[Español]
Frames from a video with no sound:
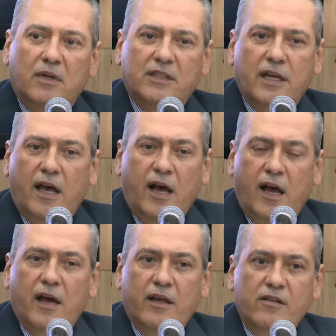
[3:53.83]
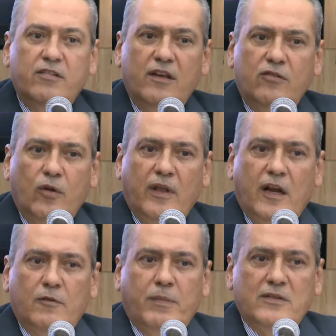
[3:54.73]
Más allá, insisto, de
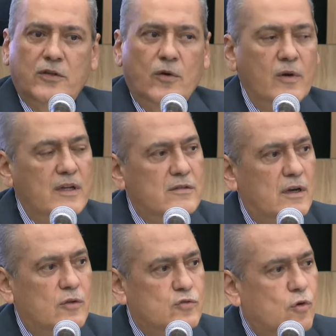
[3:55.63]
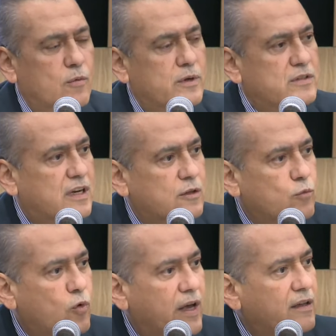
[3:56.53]
las pasiones, de los hombres, de
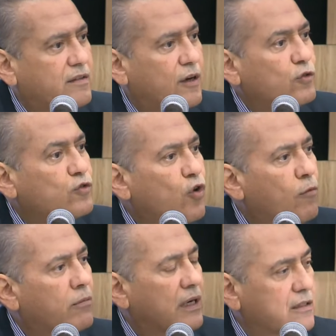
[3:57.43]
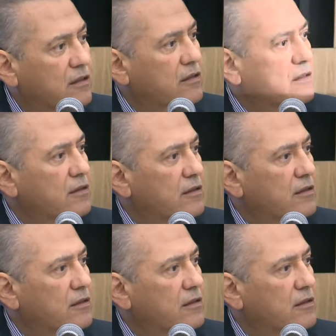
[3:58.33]
las mujeres, de los nombres,